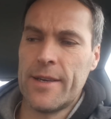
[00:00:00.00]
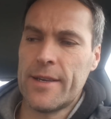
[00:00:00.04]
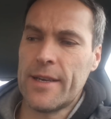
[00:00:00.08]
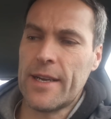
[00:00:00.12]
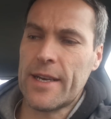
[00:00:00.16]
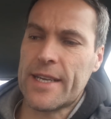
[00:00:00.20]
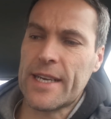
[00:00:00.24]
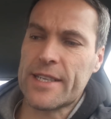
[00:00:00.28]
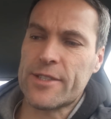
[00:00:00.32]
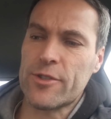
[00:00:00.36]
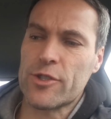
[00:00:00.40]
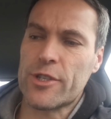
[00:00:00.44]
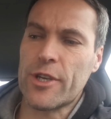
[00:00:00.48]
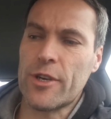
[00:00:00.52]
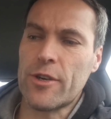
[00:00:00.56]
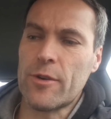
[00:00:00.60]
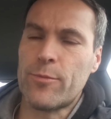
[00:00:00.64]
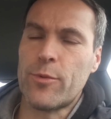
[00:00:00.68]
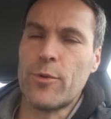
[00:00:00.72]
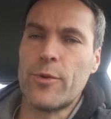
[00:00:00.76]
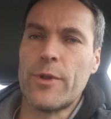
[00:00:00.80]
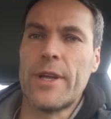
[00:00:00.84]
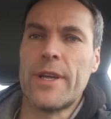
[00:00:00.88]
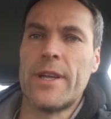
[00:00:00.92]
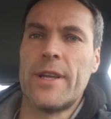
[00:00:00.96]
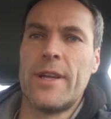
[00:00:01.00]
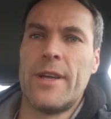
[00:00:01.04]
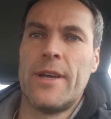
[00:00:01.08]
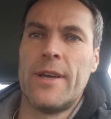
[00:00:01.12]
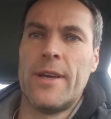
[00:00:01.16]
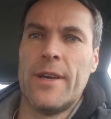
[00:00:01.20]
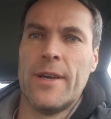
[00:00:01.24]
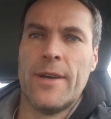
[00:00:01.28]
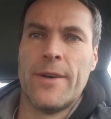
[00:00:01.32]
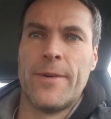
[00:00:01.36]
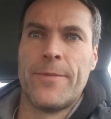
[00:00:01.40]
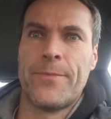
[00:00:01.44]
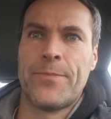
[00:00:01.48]
El caso es que no pude.
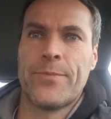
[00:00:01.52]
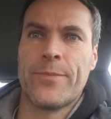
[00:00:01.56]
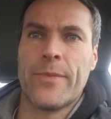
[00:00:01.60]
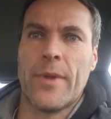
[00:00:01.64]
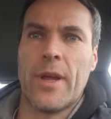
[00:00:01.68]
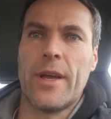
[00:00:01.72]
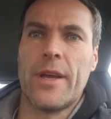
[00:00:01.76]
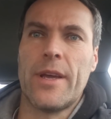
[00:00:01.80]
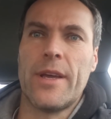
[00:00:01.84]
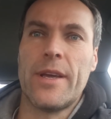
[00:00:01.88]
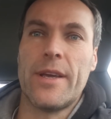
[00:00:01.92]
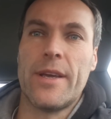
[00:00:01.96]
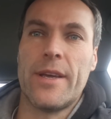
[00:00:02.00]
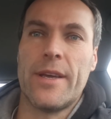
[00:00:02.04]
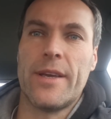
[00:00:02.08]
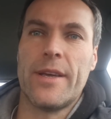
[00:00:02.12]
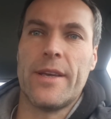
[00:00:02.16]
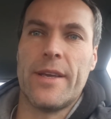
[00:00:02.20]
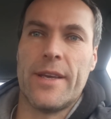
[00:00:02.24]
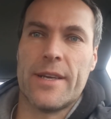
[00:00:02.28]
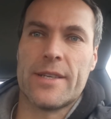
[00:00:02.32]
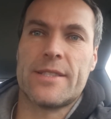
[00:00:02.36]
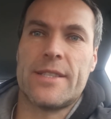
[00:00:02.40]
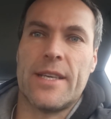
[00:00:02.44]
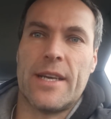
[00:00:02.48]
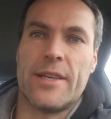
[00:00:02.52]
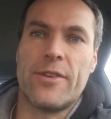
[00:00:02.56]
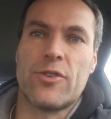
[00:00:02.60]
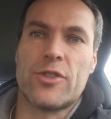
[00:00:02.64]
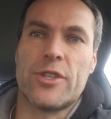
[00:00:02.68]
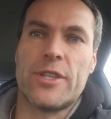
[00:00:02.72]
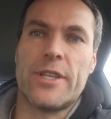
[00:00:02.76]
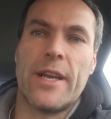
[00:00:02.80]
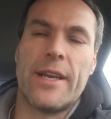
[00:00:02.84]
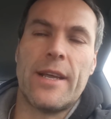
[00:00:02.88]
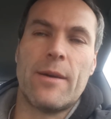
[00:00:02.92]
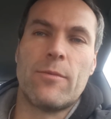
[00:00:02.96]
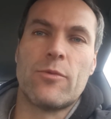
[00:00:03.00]
Y, este año
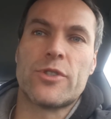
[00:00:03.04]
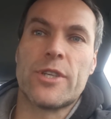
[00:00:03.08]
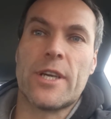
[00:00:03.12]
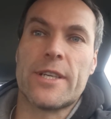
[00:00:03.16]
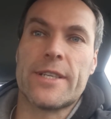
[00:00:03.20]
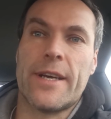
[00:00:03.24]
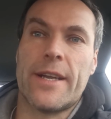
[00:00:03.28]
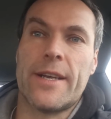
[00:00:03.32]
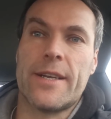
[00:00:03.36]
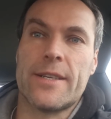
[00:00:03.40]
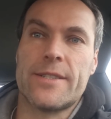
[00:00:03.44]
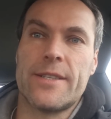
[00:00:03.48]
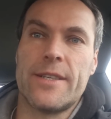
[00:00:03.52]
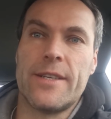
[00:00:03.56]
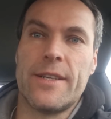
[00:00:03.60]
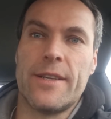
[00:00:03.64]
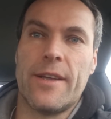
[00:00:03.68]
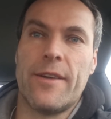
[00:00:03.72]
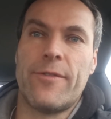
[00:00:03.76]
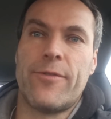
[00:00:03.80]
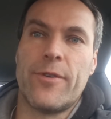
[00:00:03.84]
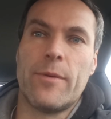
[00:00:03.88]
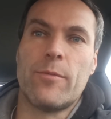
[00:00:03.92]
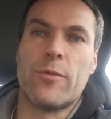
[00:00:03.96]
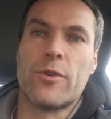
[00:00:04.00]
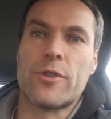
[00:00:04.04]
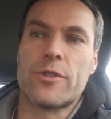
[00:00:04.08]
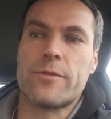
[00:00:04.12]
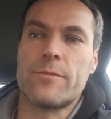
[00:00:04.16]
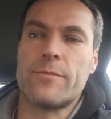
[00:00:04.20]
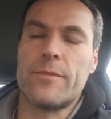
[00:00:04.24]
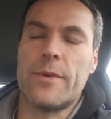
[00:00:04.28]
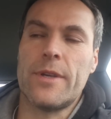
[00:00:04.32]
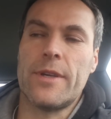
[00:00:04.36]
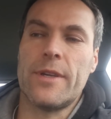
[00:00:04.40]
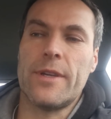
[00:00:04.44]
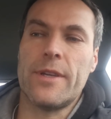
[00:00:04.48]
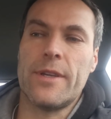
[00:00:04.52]
sí tenía muchas ganas y, fuimos.
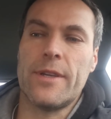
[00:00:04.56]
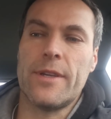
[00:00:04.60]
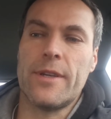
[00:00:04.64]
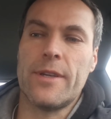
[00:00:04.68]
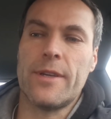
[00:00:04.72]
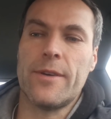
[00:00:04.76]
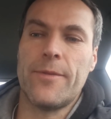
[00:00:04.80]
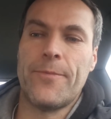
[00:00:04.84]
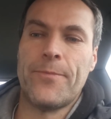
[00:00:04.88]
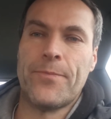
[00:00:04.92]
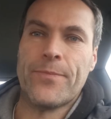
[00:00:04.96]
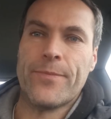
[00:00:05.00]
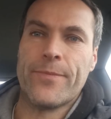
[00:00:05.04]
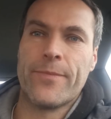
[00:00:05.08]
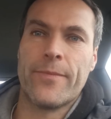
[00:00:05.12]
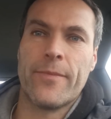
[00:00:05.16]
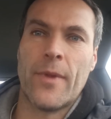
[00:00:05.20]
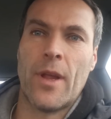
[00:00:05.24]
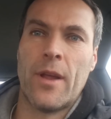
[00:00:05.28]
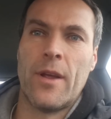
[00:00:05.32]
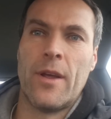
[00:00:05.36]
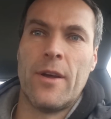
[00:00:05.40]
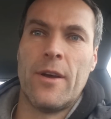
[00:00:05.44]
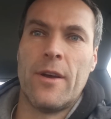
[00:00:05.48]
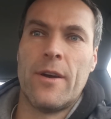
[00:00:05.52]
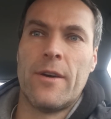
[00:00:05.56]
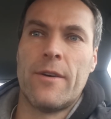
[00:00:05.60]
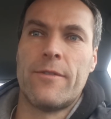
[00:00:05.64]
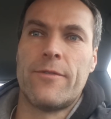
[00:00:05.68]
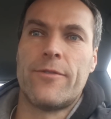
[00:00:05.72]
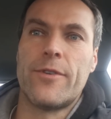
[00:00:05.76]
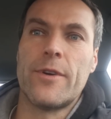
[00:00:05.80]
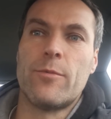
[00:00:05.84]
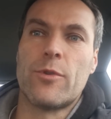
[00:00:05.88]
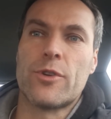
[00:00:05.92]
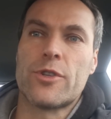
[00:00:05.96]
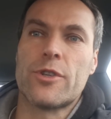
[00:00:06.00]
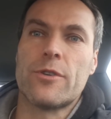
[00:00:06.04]

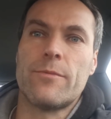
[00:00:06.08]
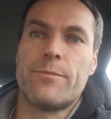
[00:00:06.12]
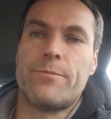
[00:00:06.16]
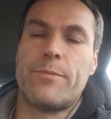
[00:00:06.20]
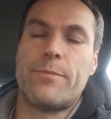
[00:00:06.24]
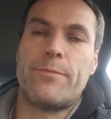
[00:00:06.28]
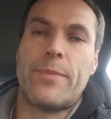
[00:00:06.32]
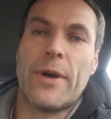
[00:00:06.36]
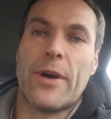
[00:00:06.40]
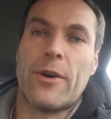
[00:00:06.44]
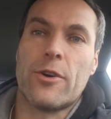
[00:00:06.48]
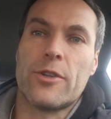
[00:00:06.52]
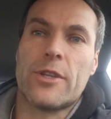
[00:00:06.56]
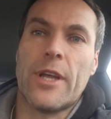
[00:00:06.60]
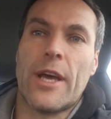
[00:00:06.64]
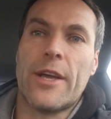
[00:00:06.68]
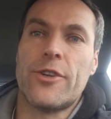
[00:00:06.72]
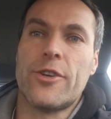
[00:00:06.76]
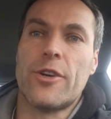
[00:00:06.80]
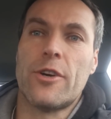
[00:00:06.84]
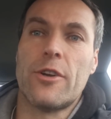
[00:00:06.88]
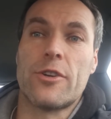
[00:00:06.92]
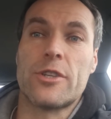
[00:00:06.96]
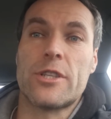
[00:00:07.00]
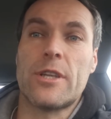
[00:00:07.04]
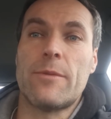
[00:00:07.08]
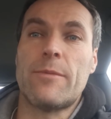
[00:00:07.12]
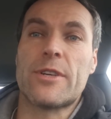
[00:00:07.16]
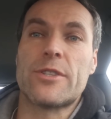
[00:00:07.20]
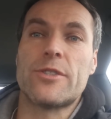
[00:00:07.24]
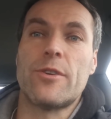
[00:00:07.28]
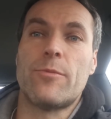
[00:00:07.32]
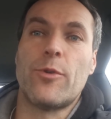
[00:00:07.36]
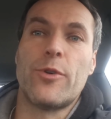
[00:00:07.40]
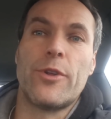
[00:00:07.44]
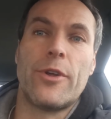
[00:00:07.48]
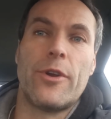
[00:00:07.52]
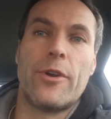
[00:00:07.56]
fuimos PJ y yo, los demás
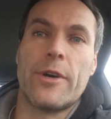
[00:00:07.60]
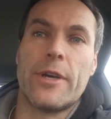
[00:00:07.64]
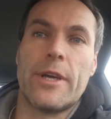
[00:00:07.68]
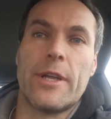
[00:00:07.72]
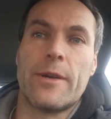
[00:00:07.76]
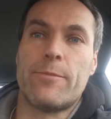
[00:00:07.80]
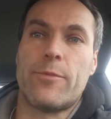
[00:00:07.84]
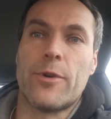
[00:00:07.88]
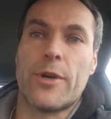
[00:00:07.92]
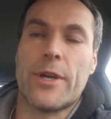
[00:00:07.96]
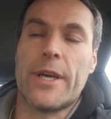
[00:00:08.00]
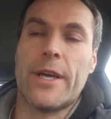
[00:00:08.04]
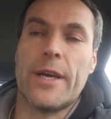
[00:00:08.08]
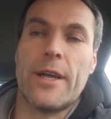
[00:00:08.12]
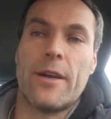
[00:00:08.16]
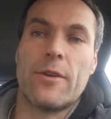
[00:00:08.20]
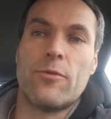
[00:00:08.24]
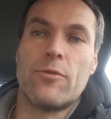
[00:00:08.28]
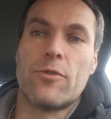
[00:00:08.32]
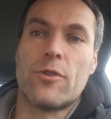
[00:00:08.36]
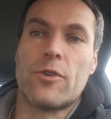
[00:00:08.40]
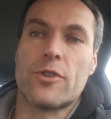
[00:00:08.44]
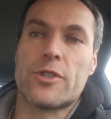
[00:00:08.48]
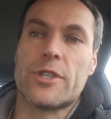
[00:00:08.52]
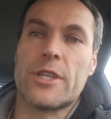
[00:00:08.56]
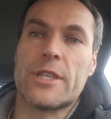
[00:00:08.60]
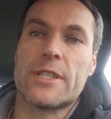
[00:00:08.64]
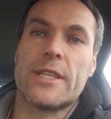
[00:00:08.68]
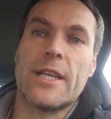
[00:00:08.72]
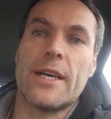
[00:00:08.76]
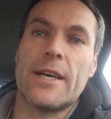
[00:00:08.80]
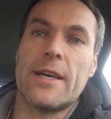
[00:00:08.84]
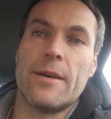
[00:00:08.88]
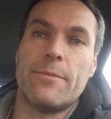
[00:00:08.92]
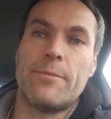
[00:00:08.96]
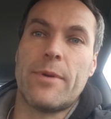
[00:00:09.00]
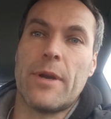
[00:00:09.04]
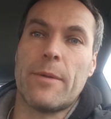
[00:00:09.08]
no pudieron ir porque algún coche
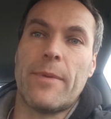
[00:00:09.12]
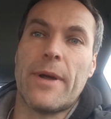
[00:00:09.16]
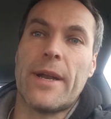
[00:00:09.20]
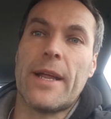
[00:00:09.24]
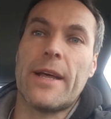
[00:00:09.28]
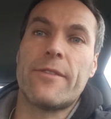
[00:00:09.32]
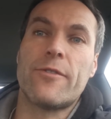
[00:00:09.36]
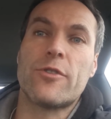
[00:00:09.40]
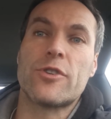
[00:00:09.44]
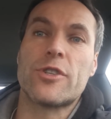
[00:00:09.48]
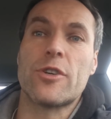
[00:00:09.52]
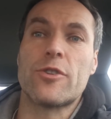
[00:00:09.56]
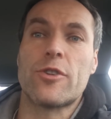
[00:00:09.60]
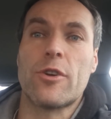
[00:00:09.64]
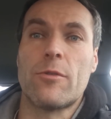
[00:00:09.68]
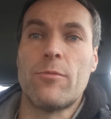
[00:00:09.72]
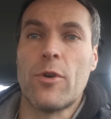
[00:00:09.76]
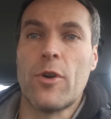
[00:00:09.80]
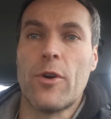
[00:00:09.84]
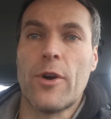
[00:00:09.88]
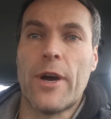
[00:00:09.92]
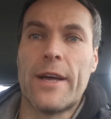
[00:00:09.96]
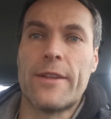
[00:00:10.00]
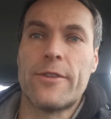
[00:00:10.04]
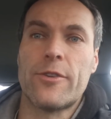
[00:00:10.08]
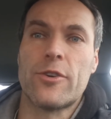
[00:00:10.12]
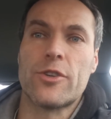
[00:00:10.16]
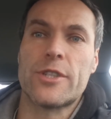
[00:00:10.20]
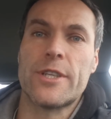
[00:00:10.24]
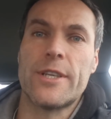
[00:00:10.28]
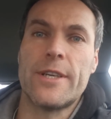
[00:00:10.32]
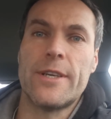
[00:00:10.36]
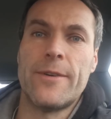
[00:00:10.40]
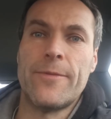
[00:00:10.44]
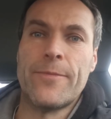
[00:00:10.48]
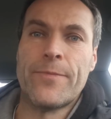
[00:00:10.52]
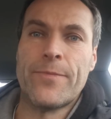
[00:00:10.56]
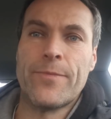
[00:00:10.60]
está preparándose, otro
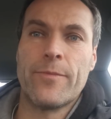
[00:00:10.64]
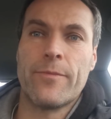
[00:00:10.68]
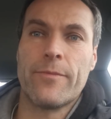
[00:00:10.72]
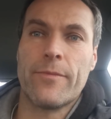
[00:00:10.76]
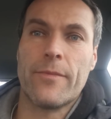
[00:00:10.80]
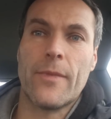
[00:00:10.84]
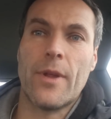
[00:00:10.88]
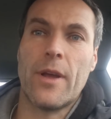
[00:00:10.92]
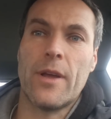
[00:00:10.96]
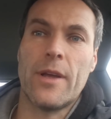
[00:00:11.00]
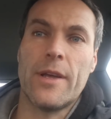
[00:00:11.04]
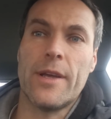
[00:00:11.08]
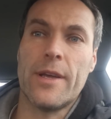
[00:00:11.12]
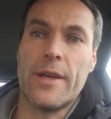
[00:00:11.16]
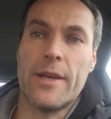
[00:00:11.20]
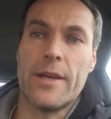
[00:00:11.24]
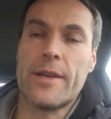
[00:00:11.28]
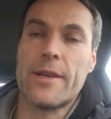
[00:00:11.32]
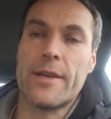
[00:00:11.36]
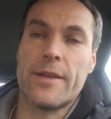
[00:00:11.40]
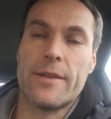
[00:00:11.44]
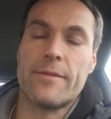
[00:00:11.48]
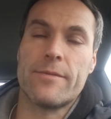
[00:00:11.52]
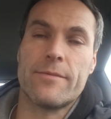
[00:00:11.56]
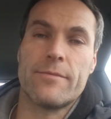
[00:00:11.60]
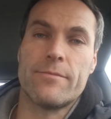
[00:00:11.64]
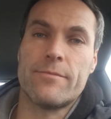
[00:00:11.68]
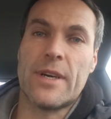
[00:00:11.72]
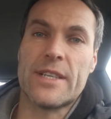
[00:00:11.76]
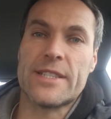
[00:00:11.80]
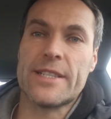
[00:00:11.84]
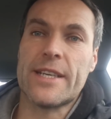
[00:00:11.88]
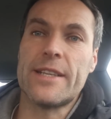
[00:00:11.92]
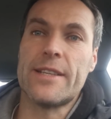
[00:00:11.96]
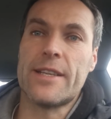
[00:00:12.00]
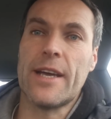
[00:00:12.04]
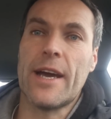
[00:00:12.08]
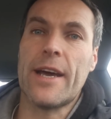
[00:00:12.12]
homologándose eh,
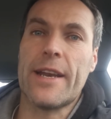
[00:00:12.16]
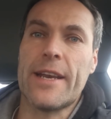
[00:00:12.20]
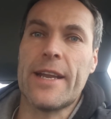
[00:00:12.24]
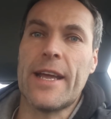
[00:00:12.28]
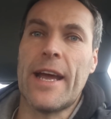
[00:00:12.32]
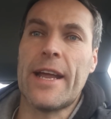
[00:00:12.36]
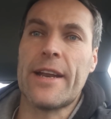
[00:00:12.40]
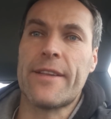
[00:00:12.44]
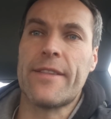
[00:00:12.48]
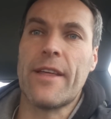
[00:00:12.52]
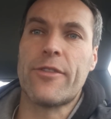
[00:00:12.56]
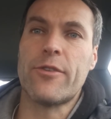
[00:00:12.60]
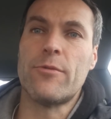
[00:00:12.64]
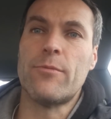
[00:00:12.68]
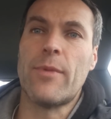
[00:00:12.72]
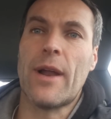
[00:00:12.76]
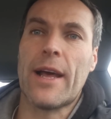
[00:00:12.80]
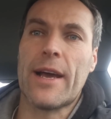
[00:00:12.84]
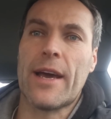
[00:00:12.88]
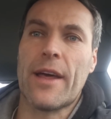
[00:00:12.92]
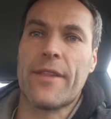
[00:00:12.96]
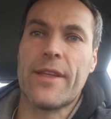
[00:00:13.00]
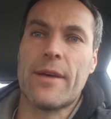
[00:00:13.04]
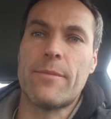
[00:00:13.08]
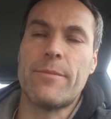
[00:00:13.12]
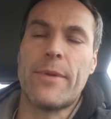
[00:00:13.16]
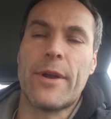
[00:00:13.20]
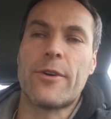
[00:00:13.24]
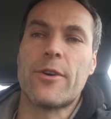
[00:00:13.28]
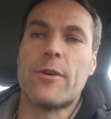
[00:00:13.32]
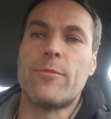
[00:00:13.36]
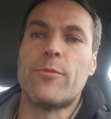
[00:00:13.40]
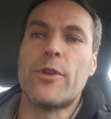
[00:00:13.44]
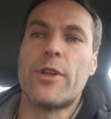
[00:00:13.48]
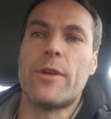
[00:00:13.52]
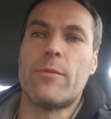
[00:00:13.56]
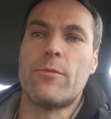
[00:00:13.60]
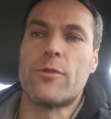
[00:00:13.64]
más gente querría ir de Zumbalacazán, pero
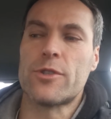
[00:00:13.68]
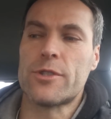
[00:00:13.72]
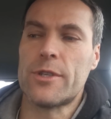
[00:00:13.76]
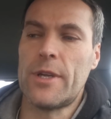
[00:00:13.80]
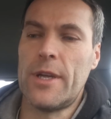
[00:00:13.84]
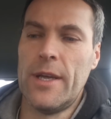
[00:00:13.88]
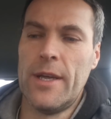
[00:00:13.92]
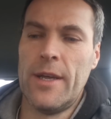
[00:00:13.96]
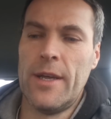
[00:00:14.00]
no pudimos.